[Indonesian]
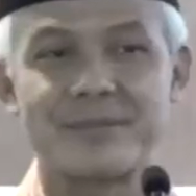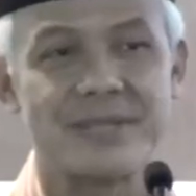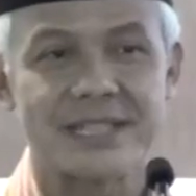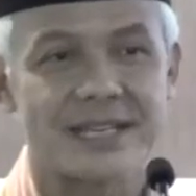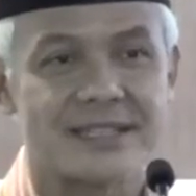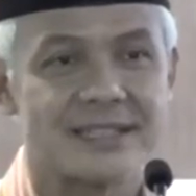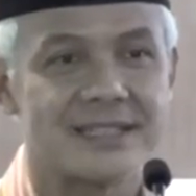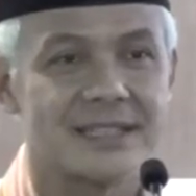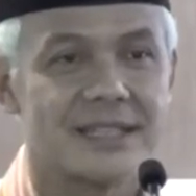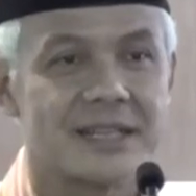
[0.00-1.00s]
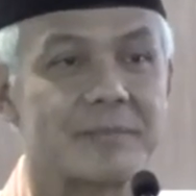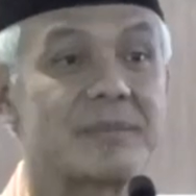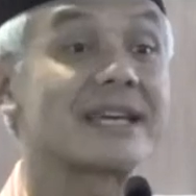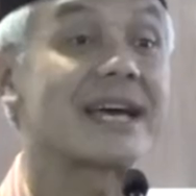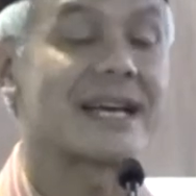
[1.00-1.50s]
akan bisa
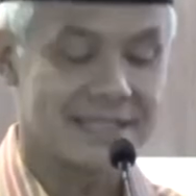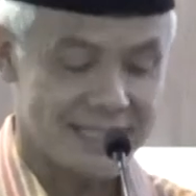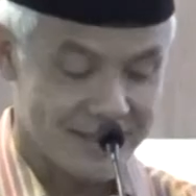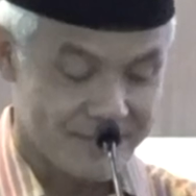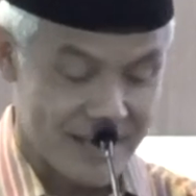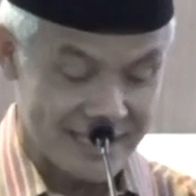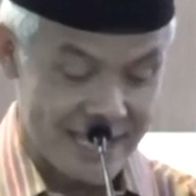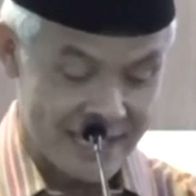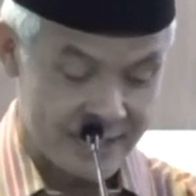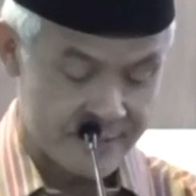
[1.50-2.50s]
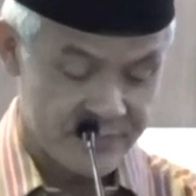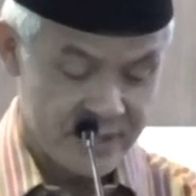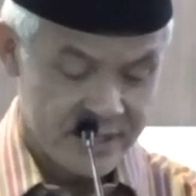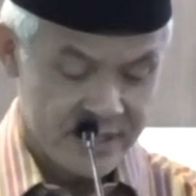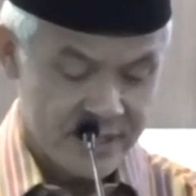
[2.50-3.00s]
direplikasi di tempat lain.
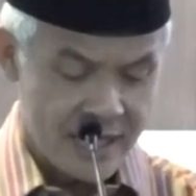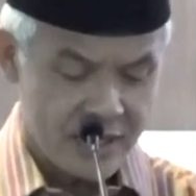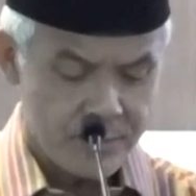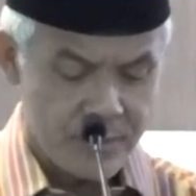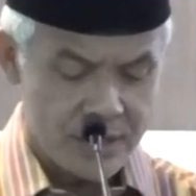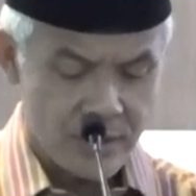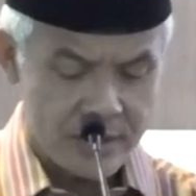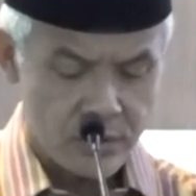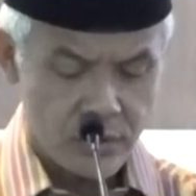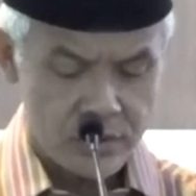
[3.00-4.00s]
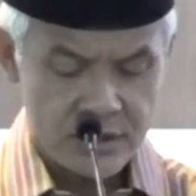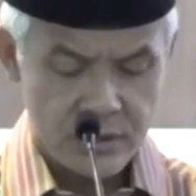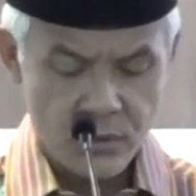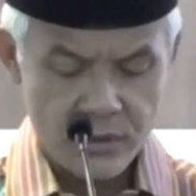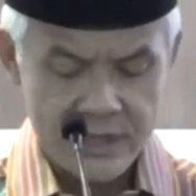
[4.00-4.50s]
Ada bantuan
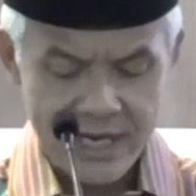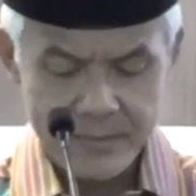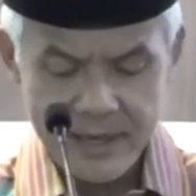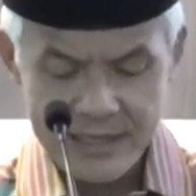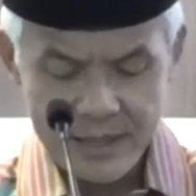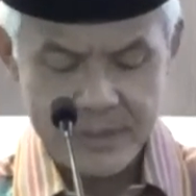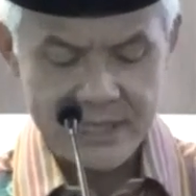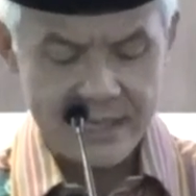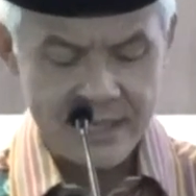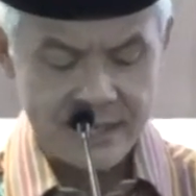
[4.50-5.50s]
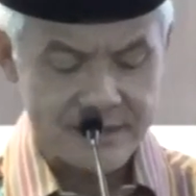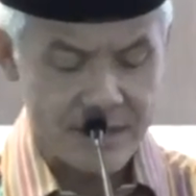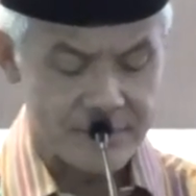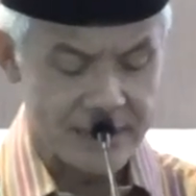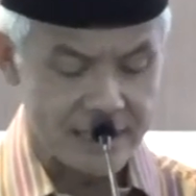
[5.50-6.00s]
kursi roda kepada penyandang
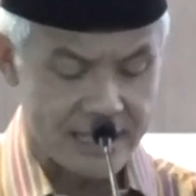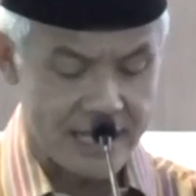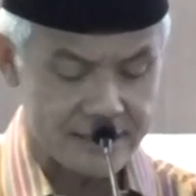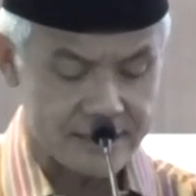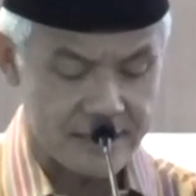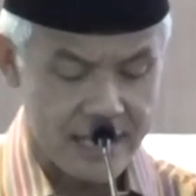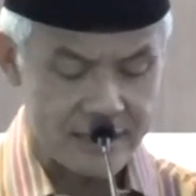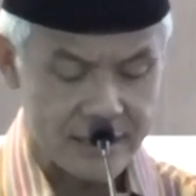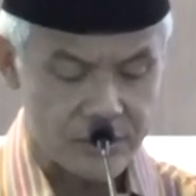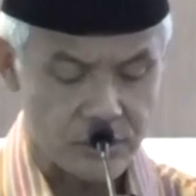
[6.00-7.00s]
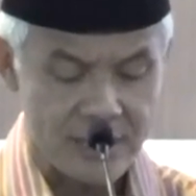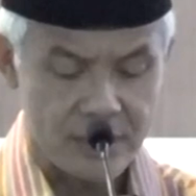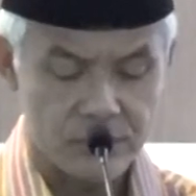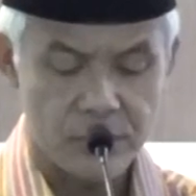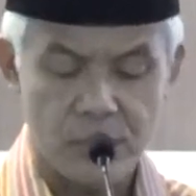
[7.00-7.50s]
disabilitas. Ada
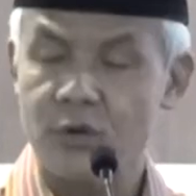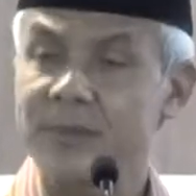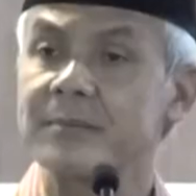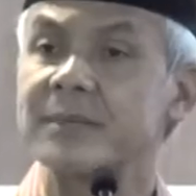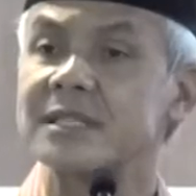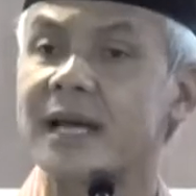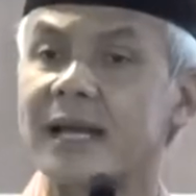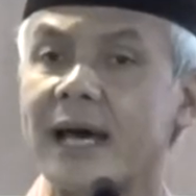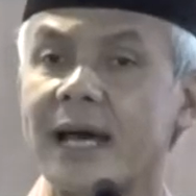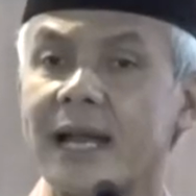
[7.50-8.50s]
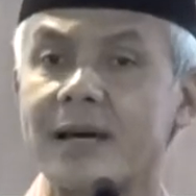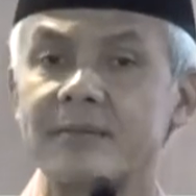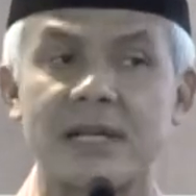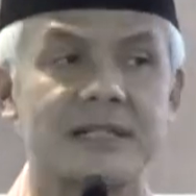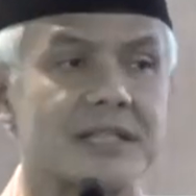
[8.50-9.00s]
juga untuk korban bencana
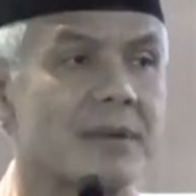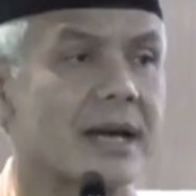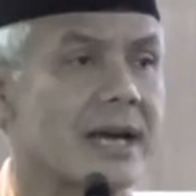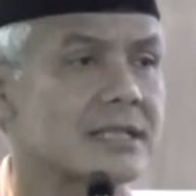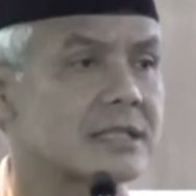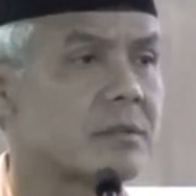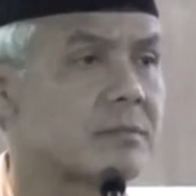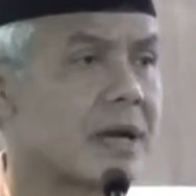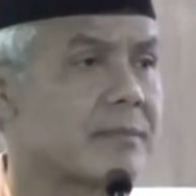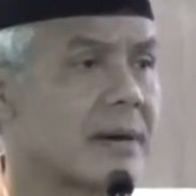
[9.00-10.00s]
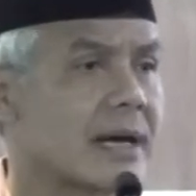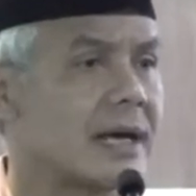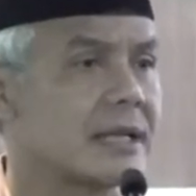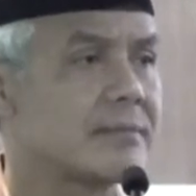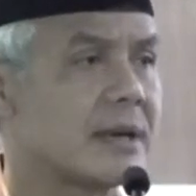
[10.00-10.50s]
alam dan terima kasih beberapa
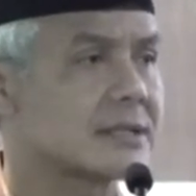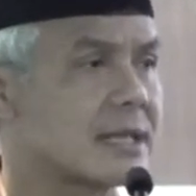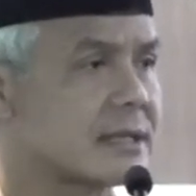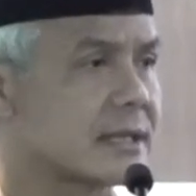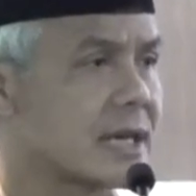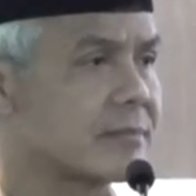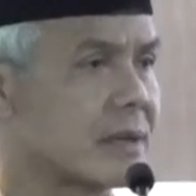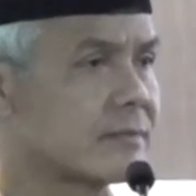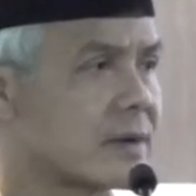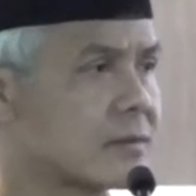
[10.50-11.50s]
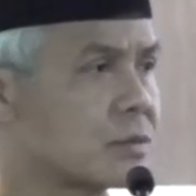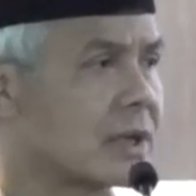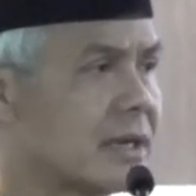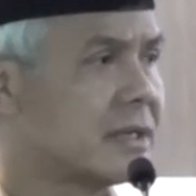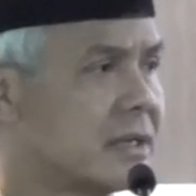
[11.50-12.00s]
kali Basnas dengan Pemprov
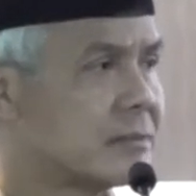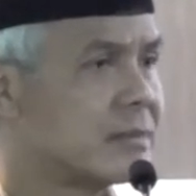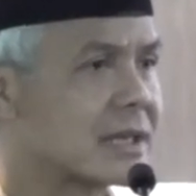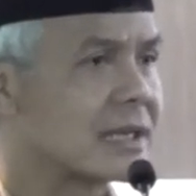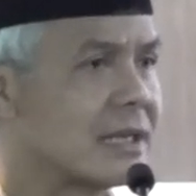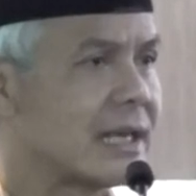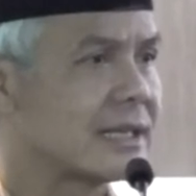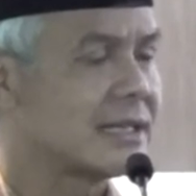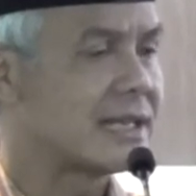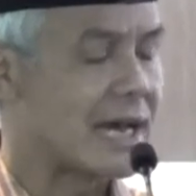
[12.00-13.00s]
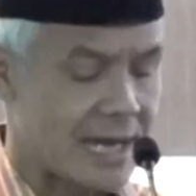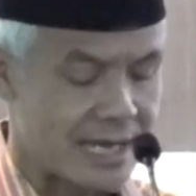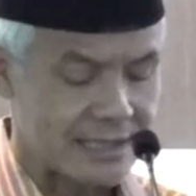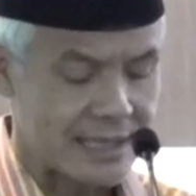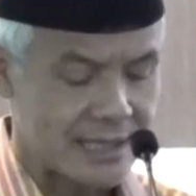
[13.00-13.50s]
juga berkeliling tidak
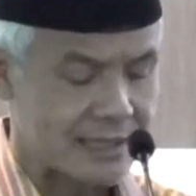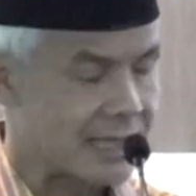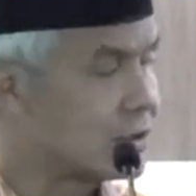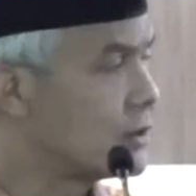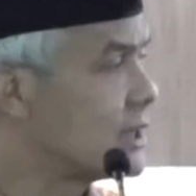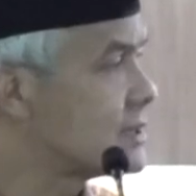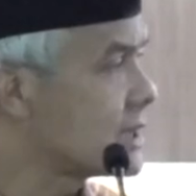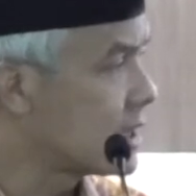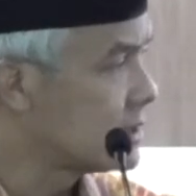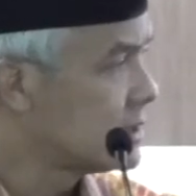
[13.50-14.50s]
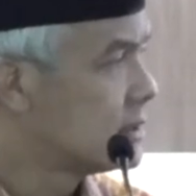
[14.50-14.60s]
hanya di Indonesia